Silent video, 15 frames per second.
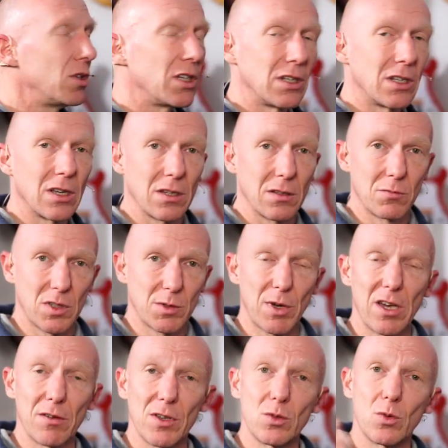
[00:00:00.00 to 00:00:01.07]
in der
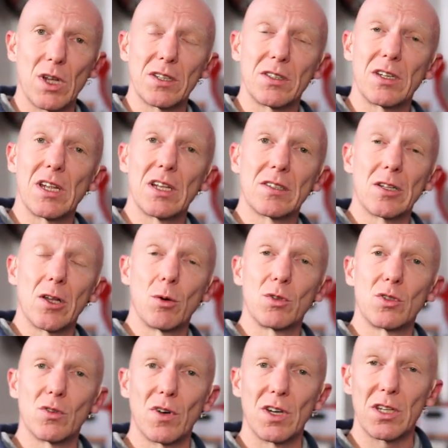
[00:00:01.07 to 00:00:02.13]
Zweier-Version hatte der es, glaube
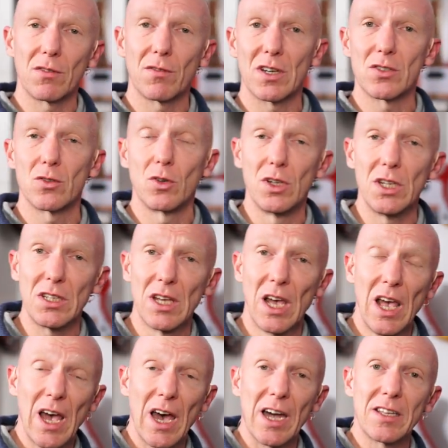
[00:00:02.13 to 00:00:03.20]
ich, soweit ich weiß noch nicht,
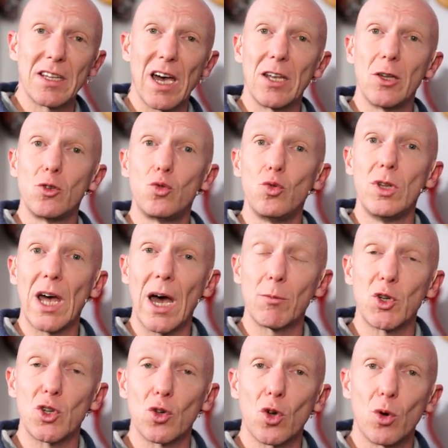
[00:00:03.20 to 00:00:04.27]
hat er eine
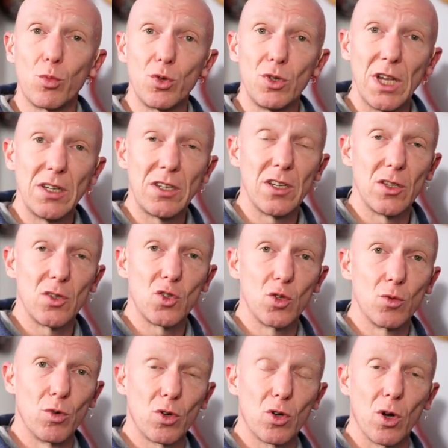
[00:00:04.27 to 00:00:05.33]
dynamische Komponente
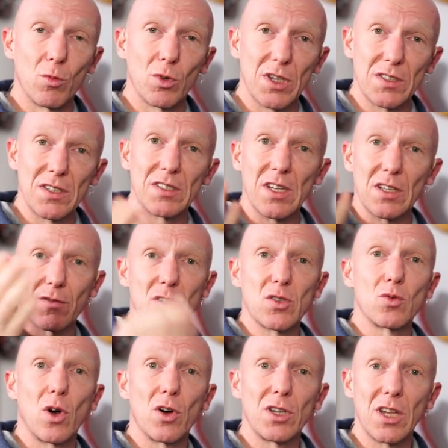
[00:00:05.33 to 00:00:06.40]
hinzubekommen. Und das ist das, was
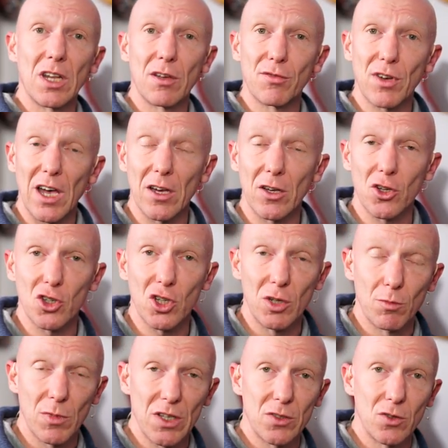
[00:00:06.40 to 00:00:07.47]
du auch in deiner Frage
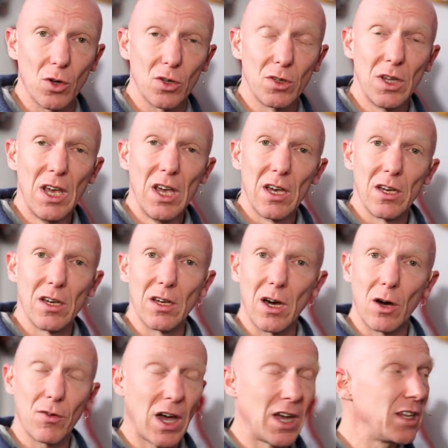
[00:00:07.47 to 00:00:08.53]
geschrieben hast, Jochen. Äh,
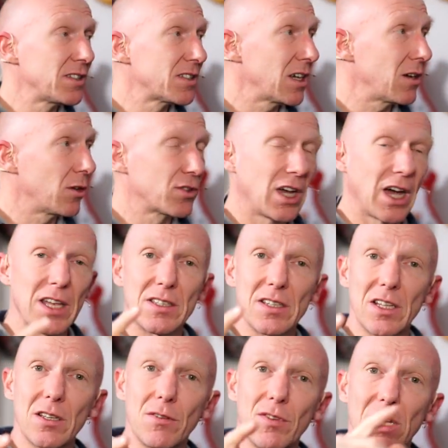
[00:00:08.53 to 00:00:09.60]
auf, einen, auf der einen
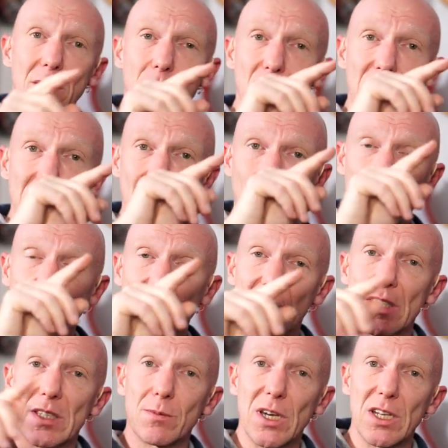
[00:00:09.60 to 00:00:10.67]
Seite werden bei 300
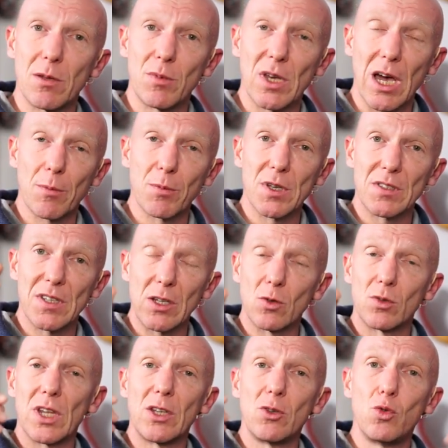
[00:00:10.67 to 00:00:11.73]
Hertz 2 dB abgesenkt
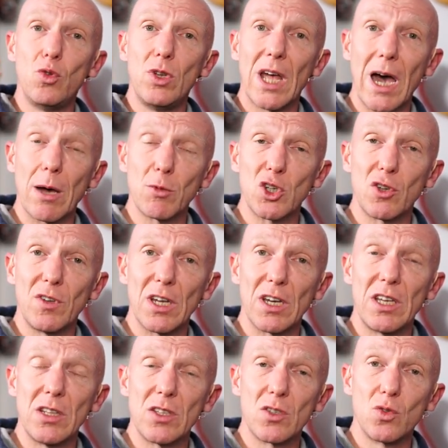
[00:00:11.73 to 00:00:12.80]
und dann dynamisch wieder
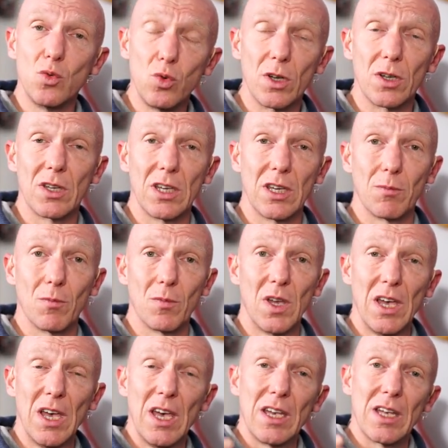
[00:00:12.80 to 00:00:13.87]
hinzugegeben.
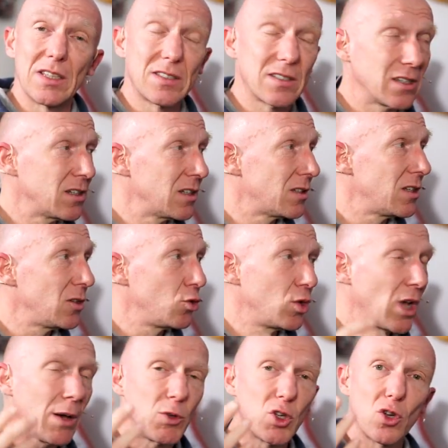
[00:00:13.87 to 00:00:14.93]
Jetzt äh, die
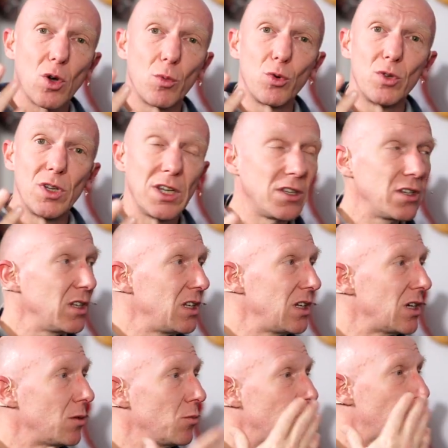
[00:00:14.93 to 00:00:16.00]
dynamische Komponente
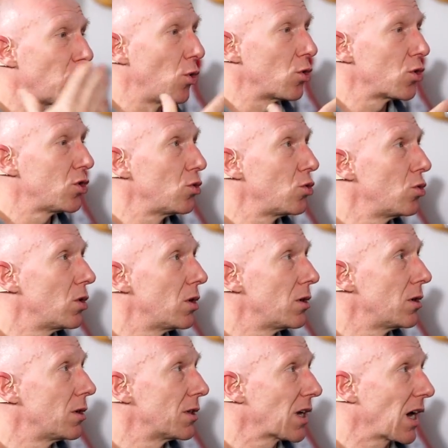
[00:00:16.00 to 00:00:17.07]
hier im Pro
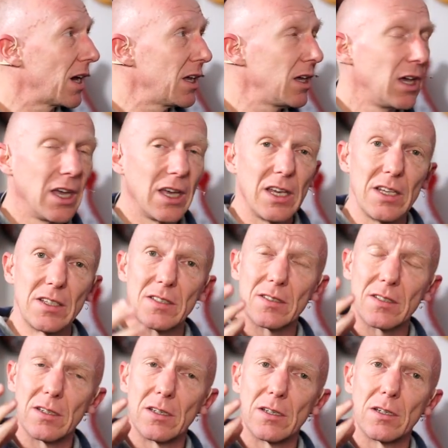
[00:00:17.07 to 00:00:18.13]
Q3 äh,
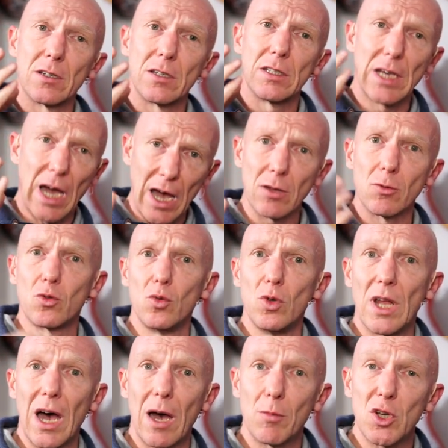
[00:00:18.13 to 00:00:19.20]
ist äh, ja
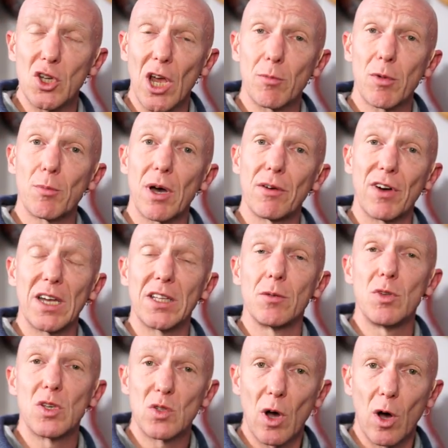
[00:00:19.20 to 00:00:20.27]
dynamisch, aber bei weitem
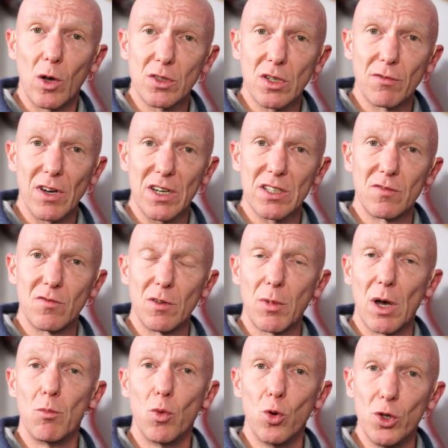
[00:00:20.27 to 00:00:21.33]
nicht so aus ausgewachsen wie
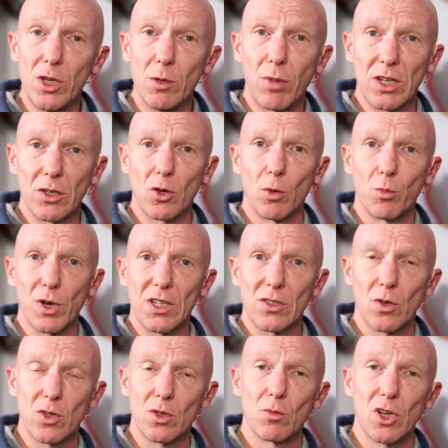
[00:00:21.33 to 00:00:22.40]
beim
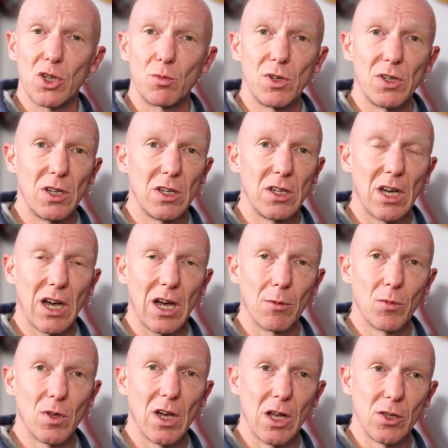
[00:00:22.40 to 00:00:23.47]
Multiband-Kompressor zum Beispiel, den die
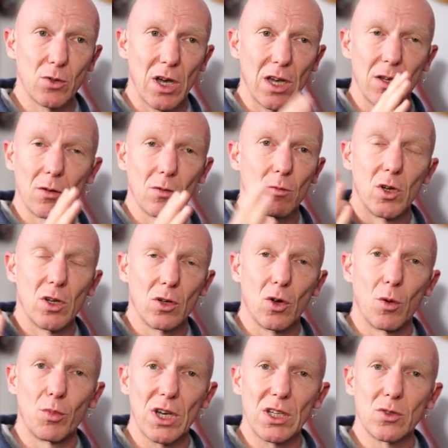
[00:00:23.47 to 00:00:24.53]
haben. Ne? Also ein äh,
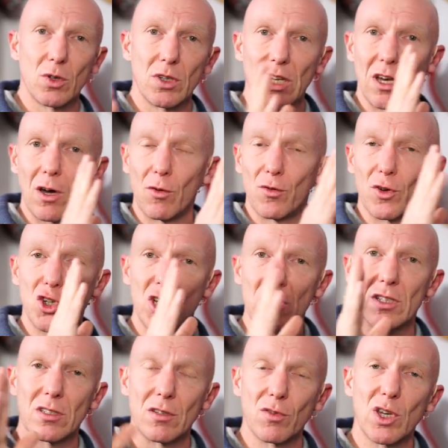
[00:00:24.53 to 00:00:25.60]
Kompressor, der auf
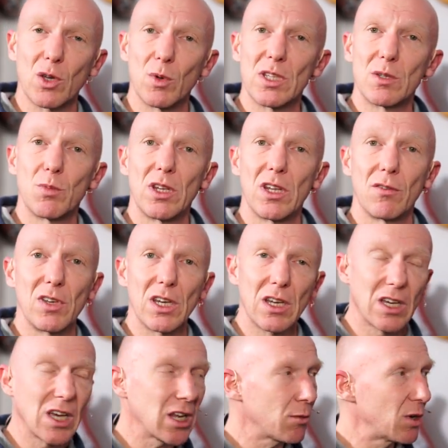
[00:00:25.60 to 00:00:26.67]
verschiedenste Frequenzbänder
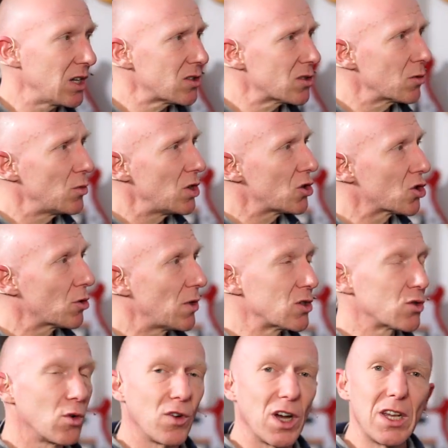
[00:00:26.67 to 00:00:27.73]
wirken kann. Aber er ist zumindest schon mal
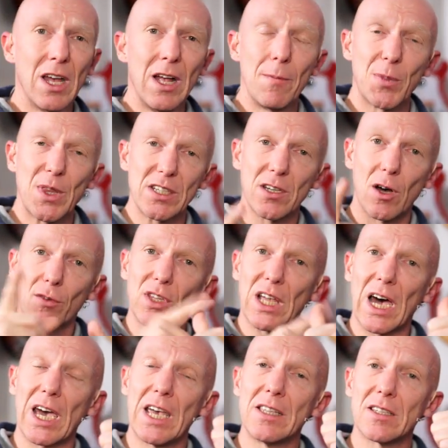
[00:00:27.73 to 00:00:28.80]
so weit, dass er auf
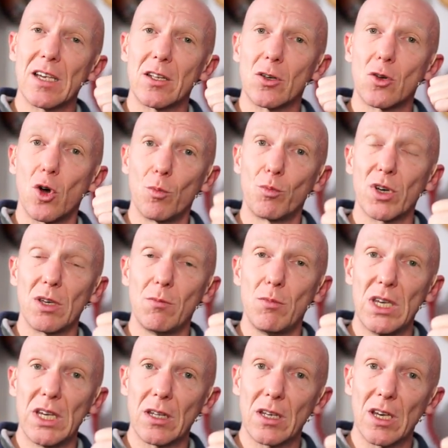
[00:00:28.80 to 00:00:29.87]
der einen Seite
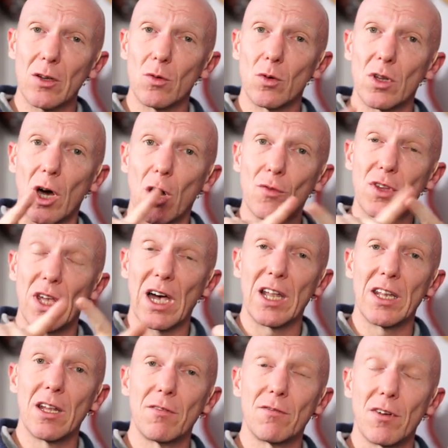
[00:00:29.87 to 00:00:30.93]
komprimieren kann und auf der
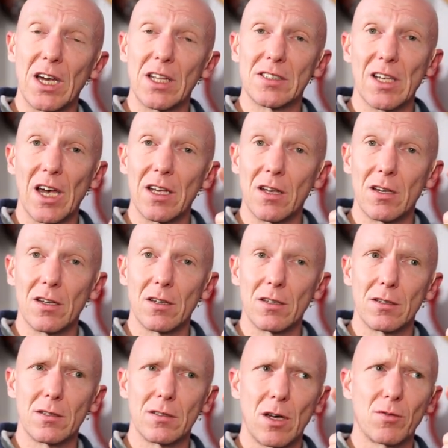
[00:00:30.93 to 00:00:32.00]
anderen, Wei
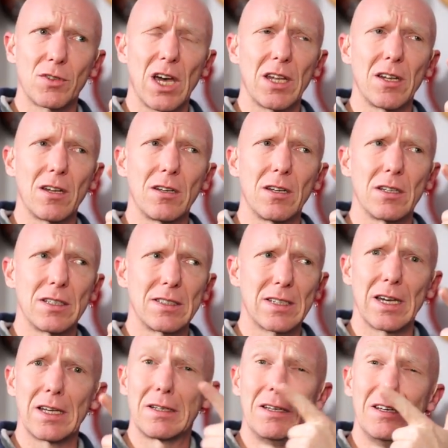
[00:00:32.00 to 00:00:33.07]
äh, auf der anderen
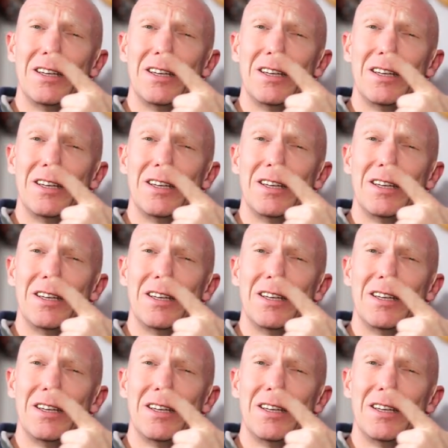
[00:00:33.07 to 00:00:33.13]
Seite,